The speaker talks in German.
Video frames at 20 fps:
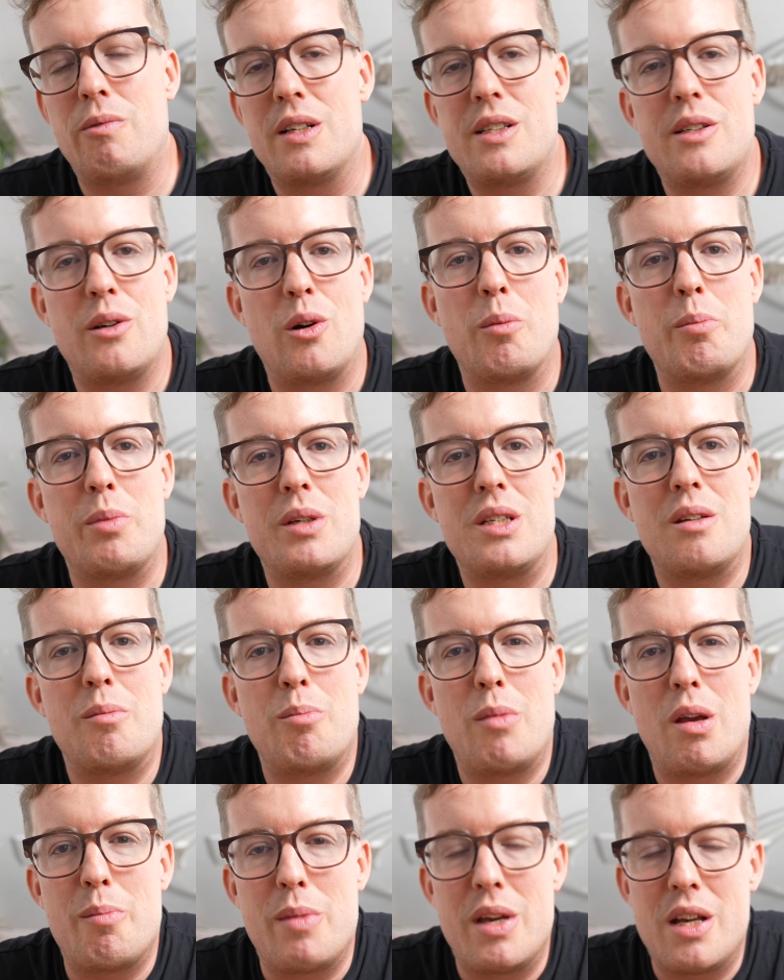weil sie noch ein
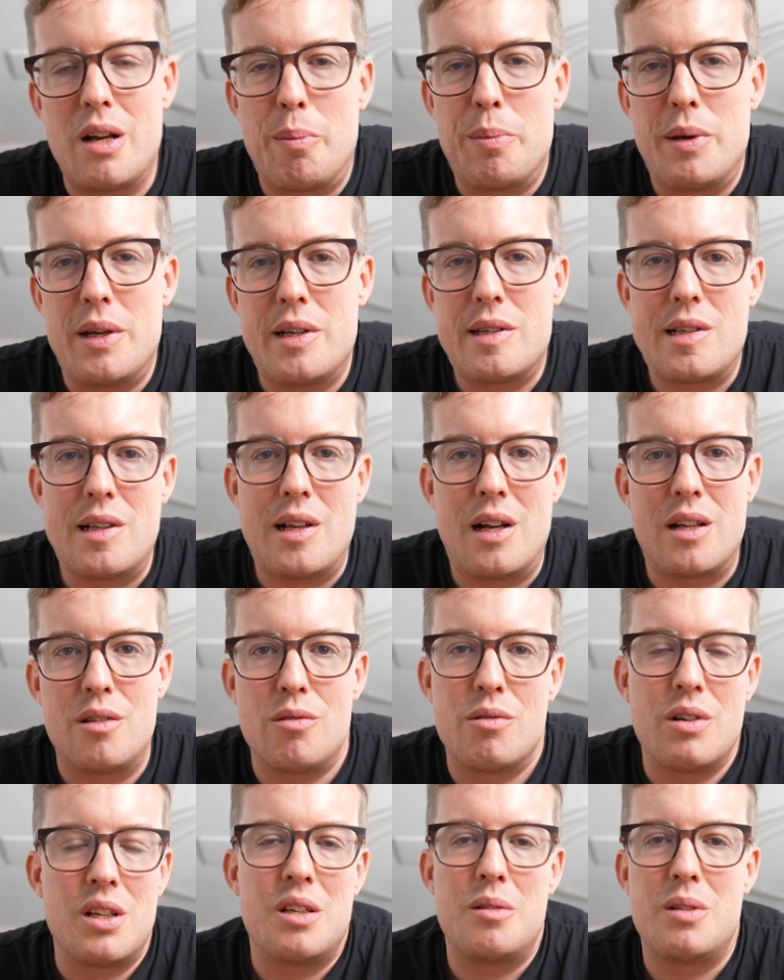bisschen mehr Megapixel hatte
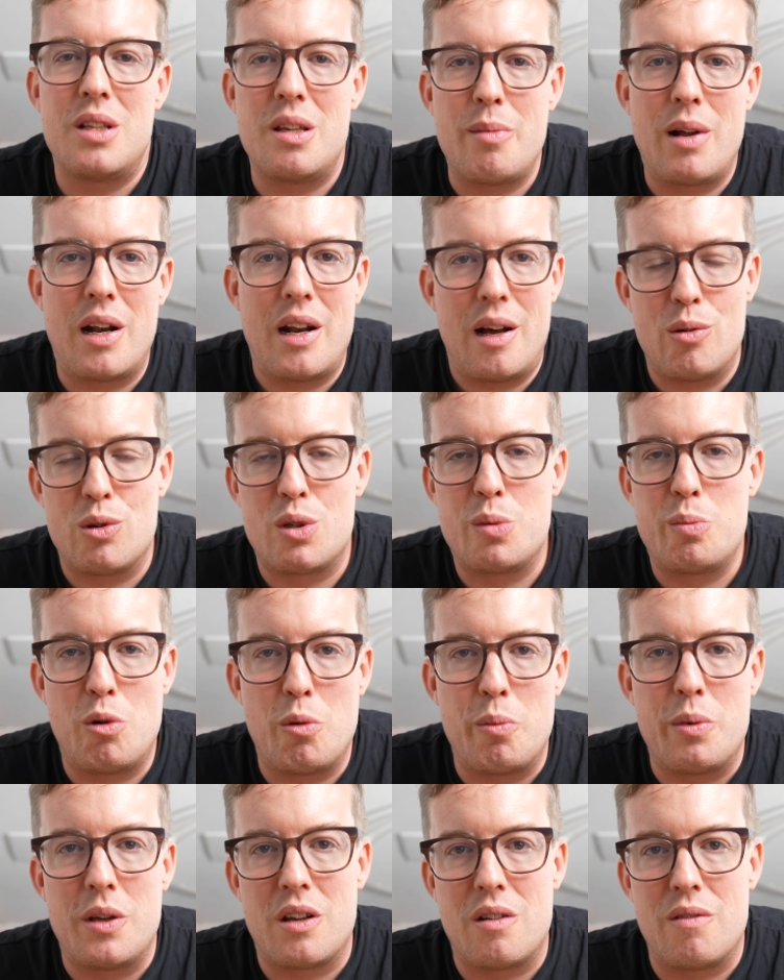und ich die mal
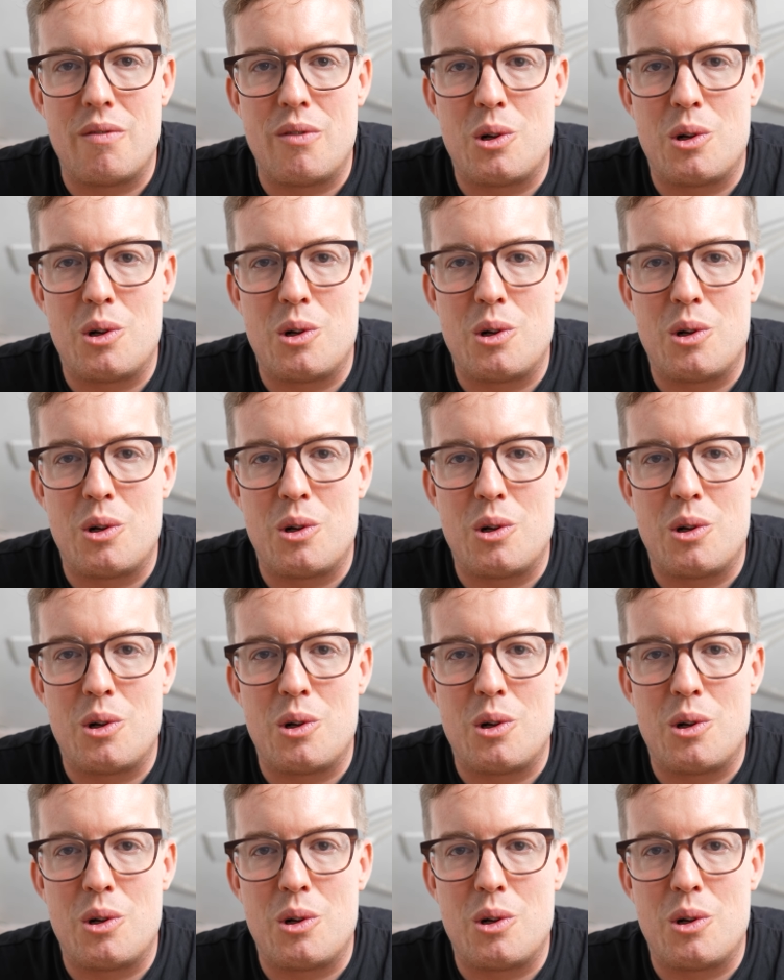ausprobieren